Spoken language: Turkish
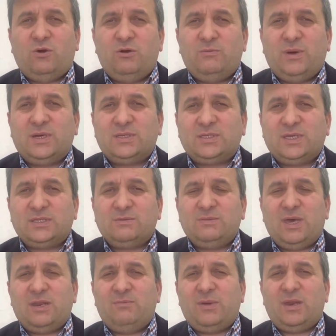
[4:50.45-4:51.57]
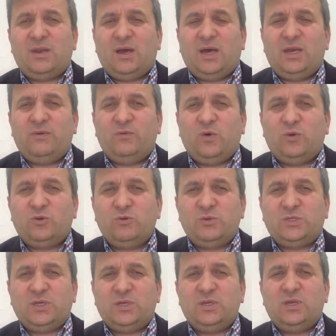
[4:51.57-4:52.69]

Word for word: koymanız lazım. Yani ben Alevi olduğum için